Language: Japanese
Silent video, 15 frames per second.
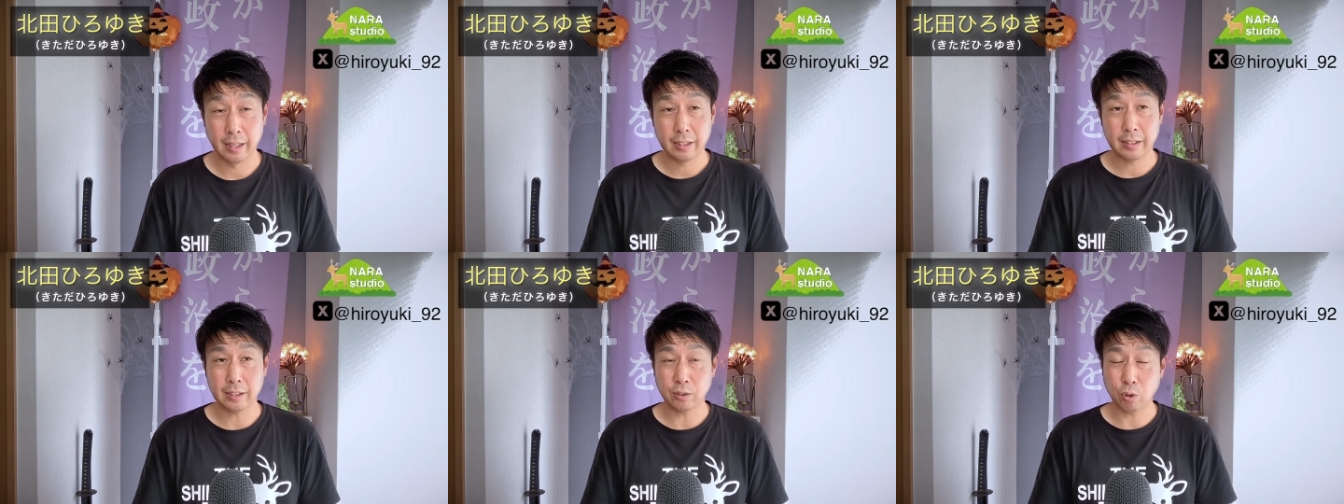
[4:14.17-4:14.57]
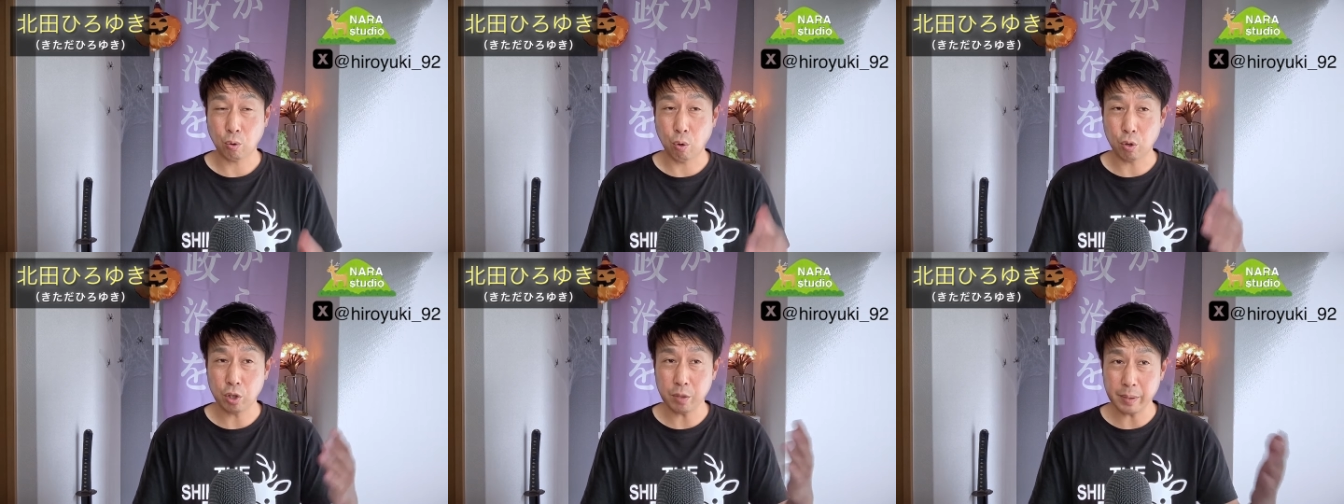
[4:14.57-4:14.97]
で、その
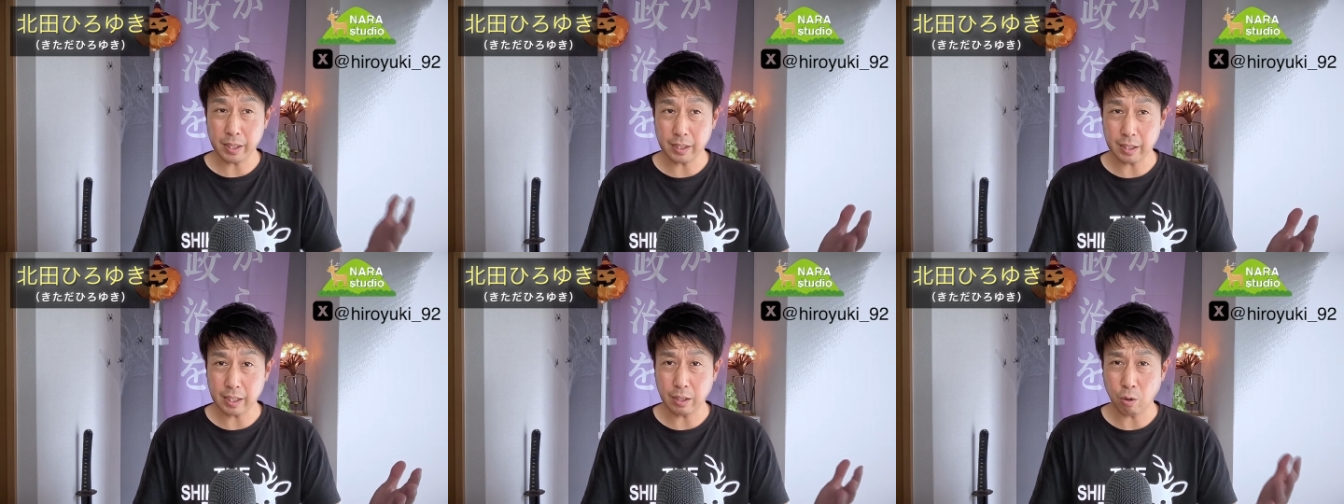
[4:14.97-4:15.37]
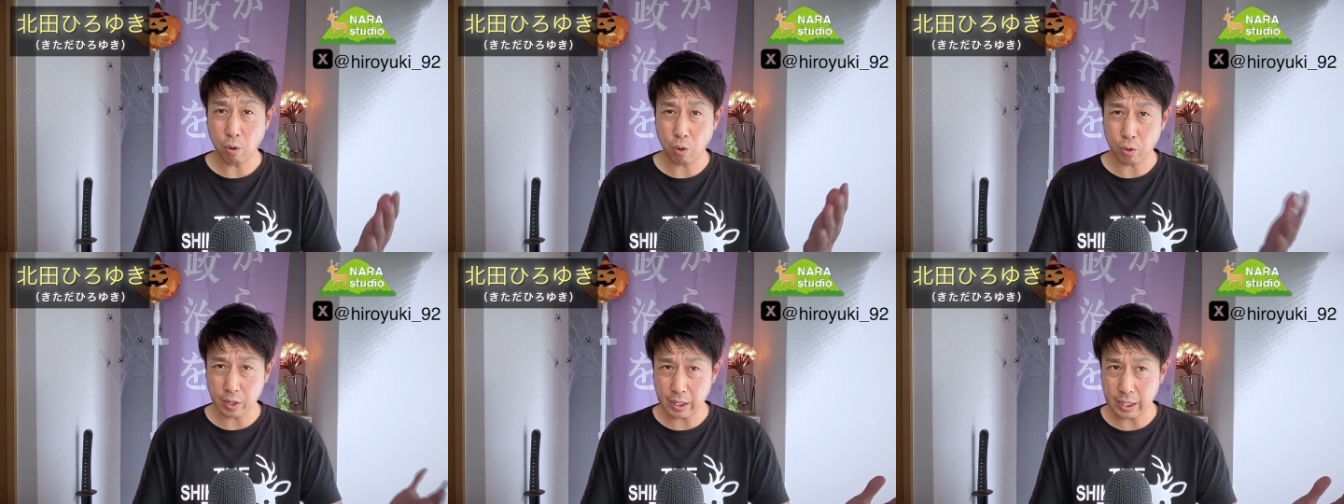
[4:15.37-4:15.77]
国民に
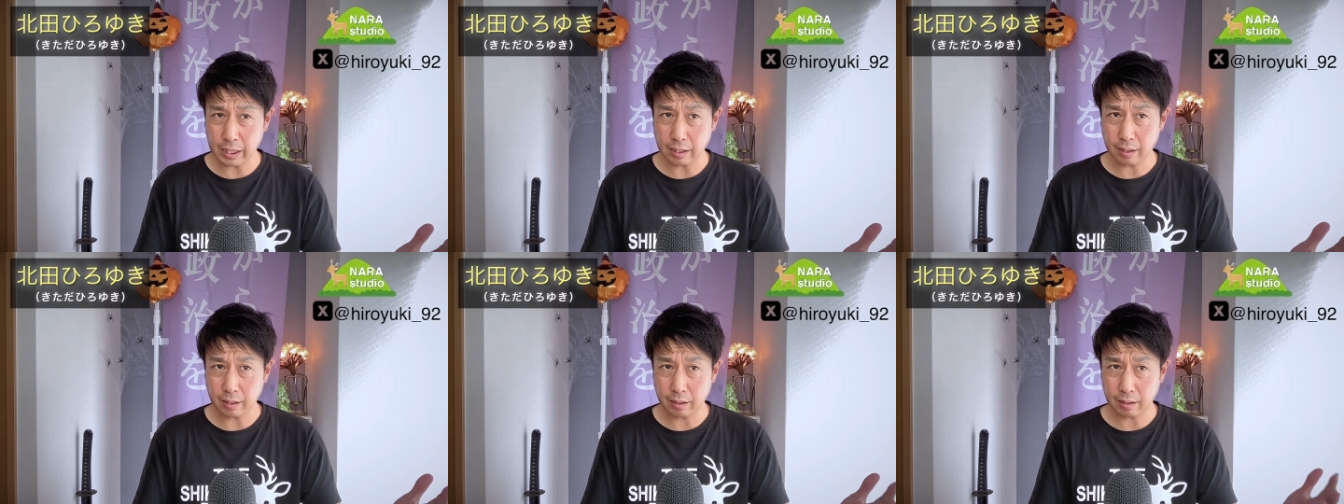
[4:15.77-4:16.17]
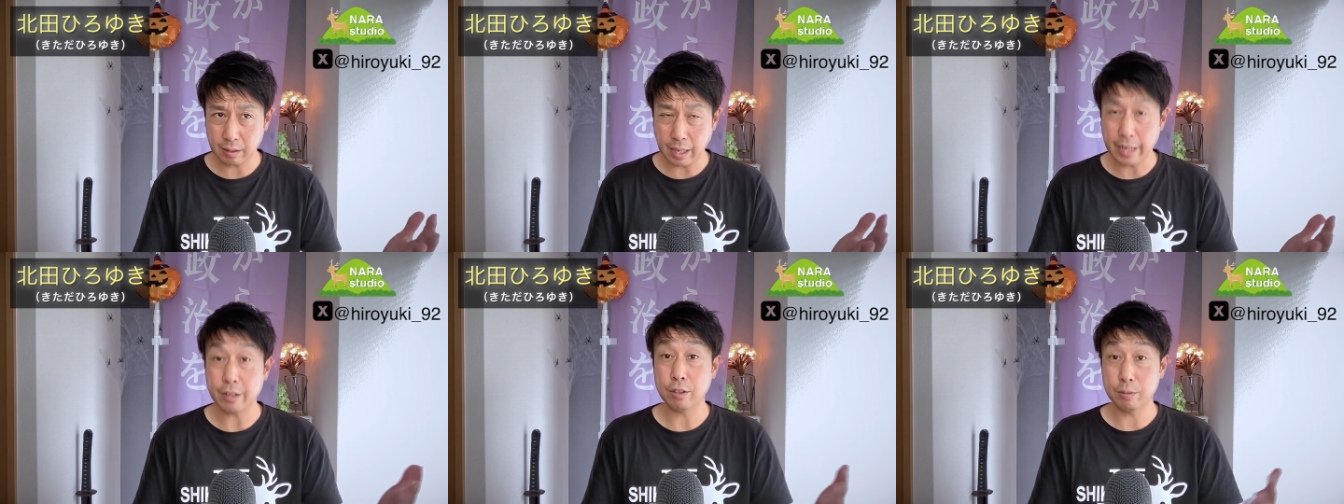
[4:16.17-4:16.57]
本気っ
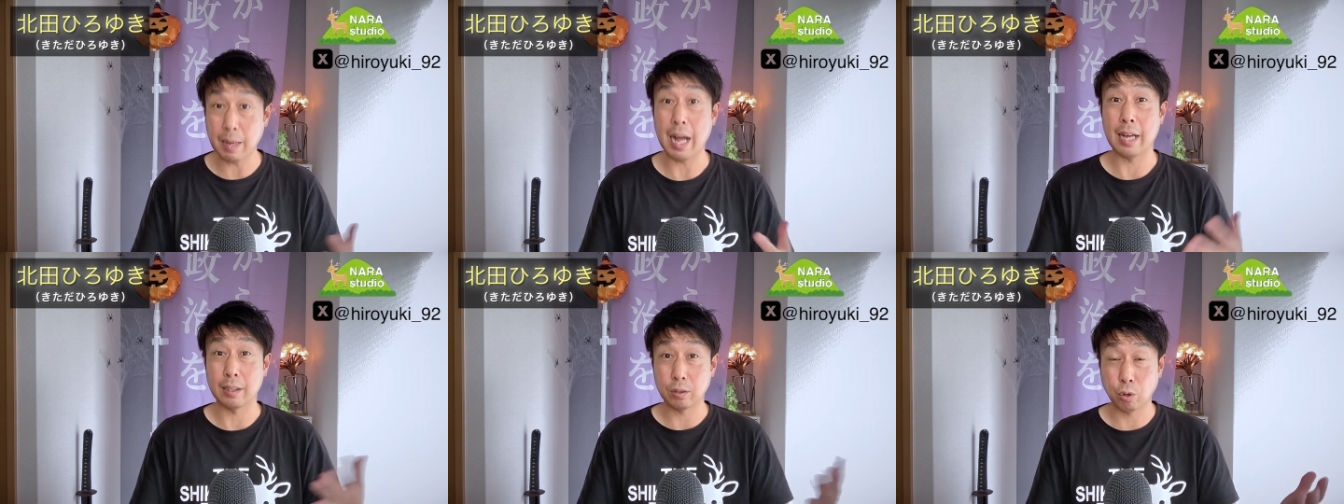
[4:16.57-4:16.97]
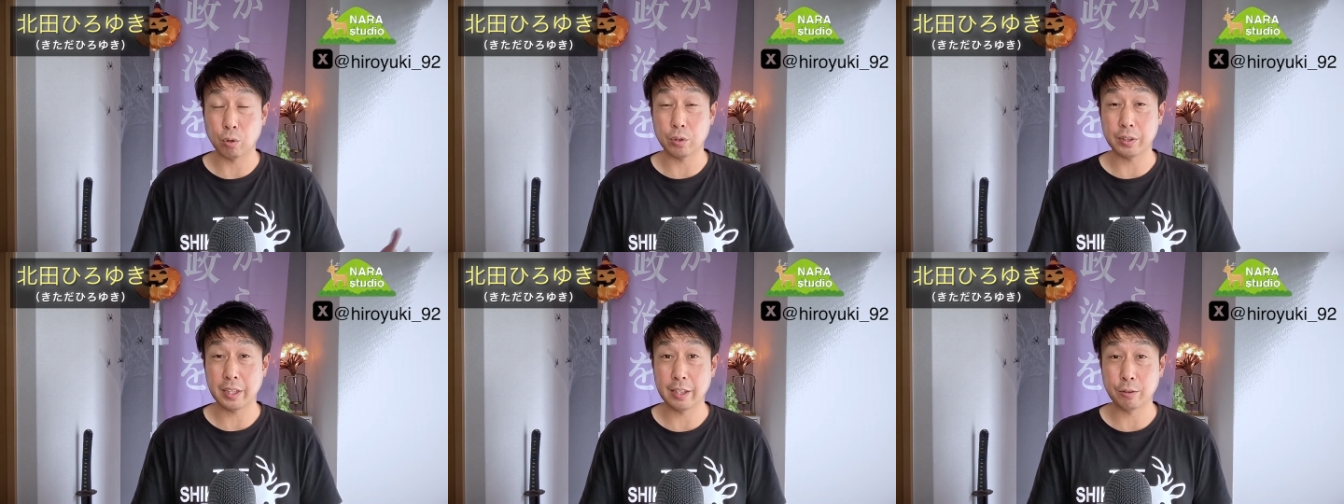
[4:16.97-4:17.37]
ていう、まあ、どこ
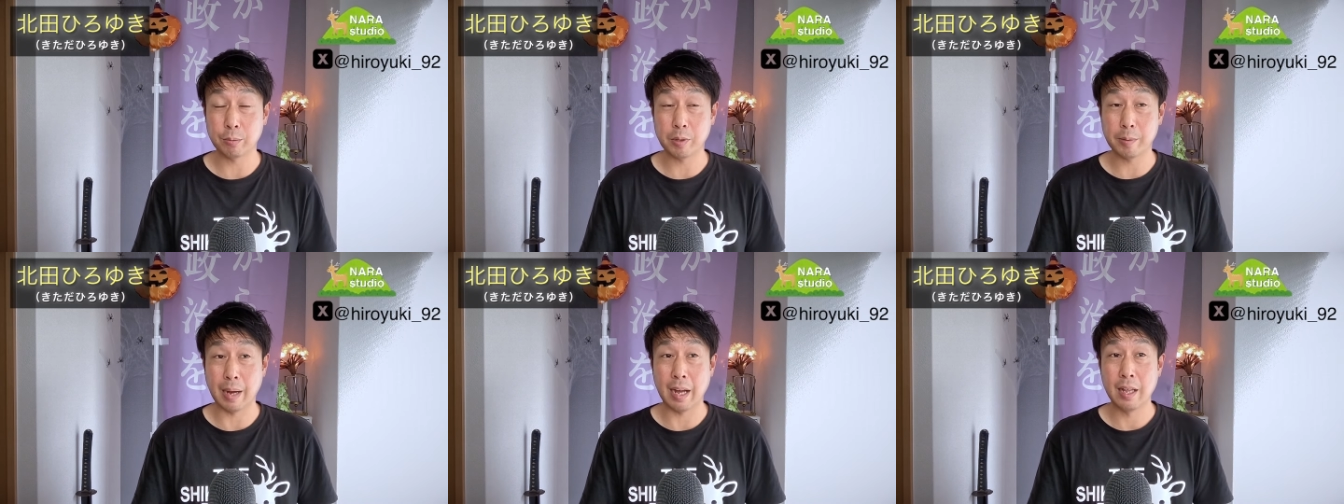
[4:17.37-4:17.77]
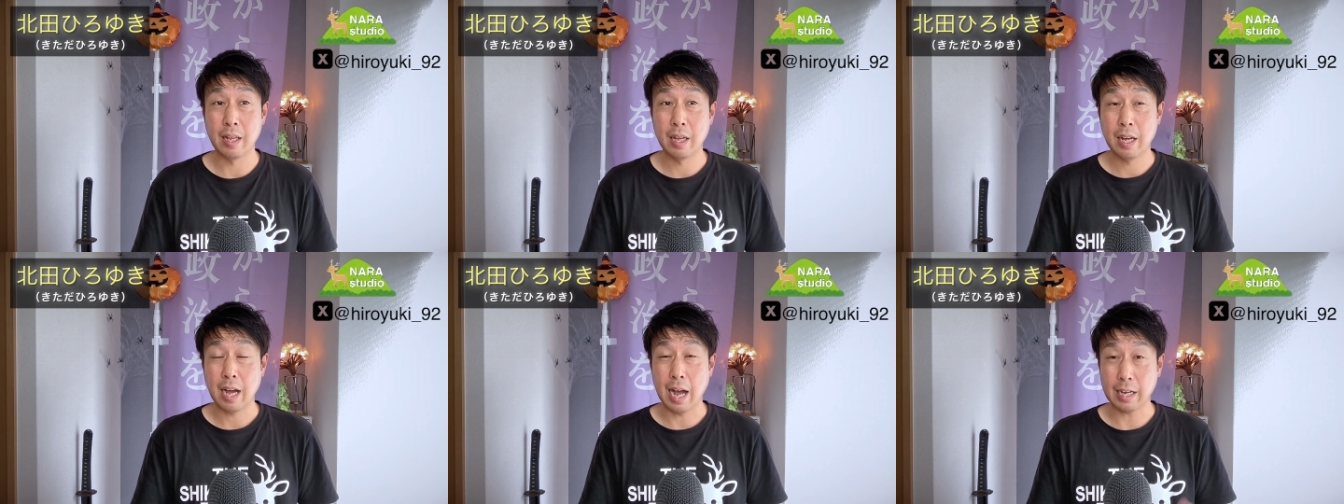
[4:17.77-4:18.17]
の政党も今、
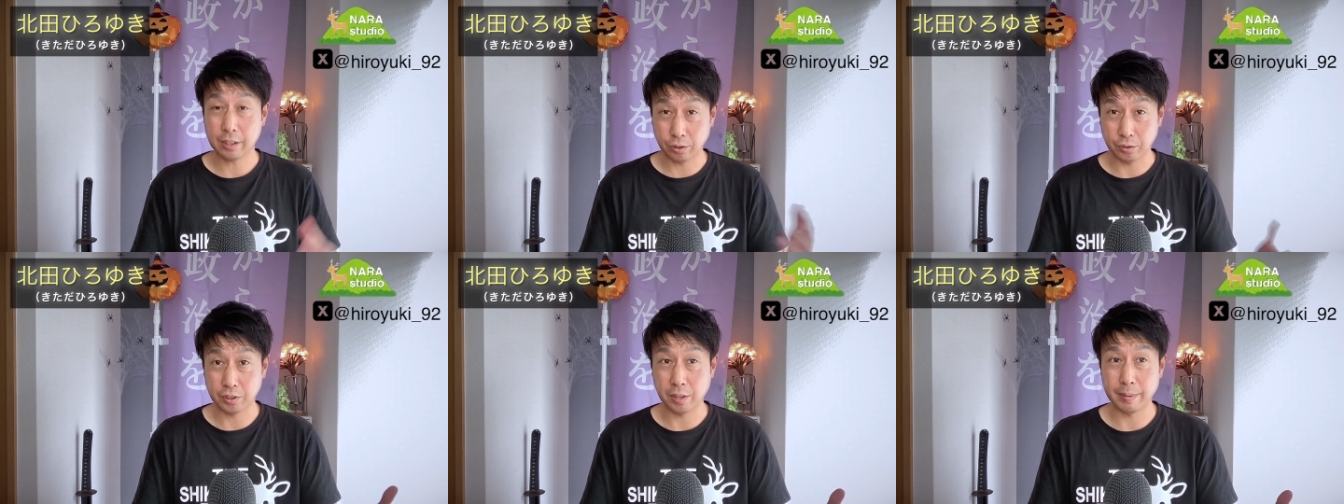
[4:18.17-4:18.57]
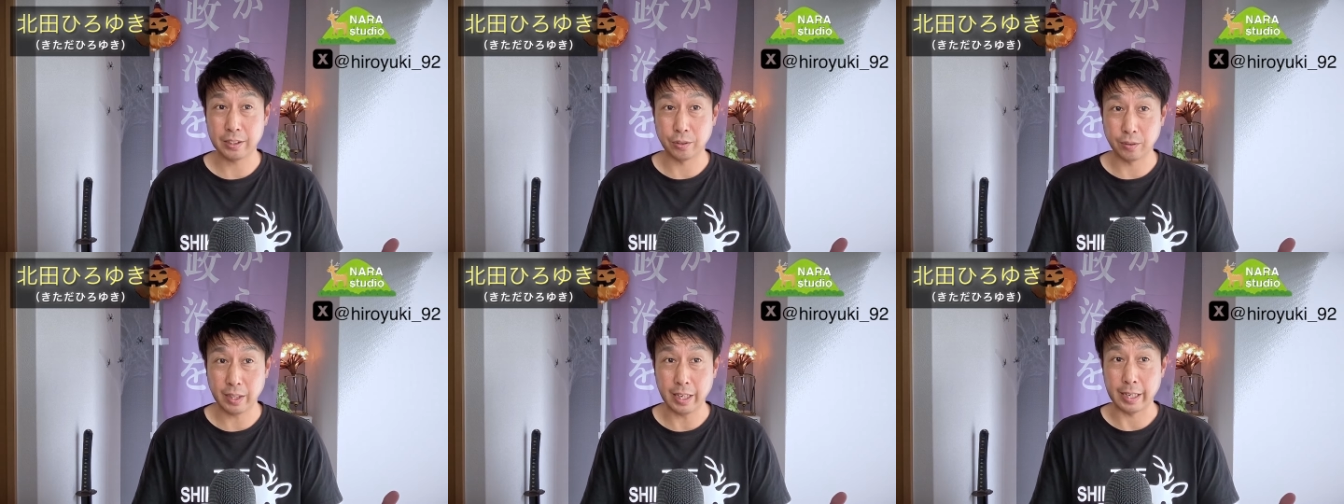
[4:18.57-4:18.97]
アクションしてます
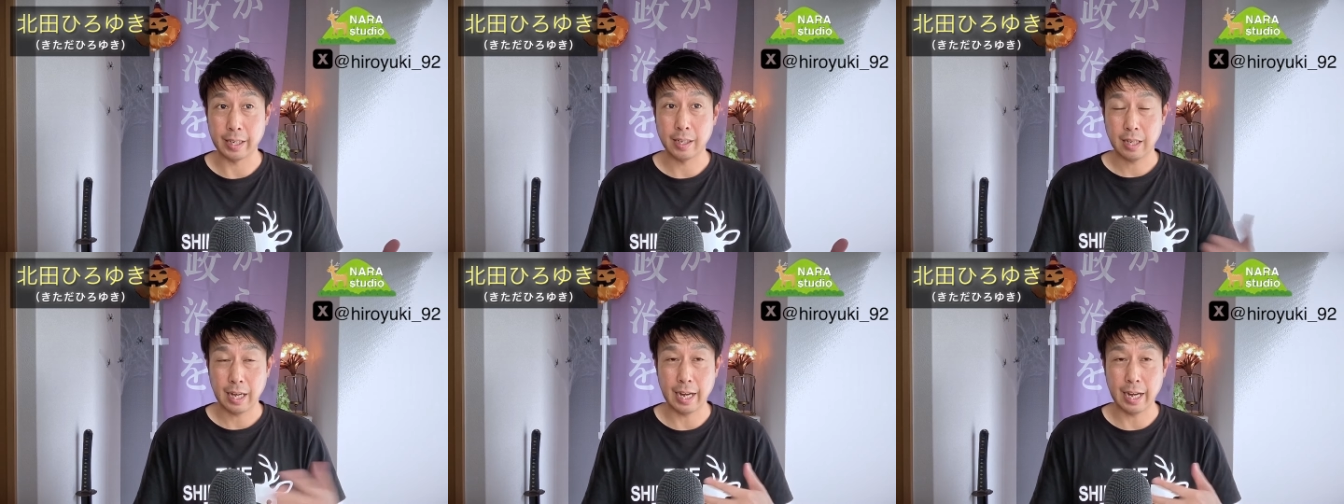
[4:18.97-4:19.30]
よね。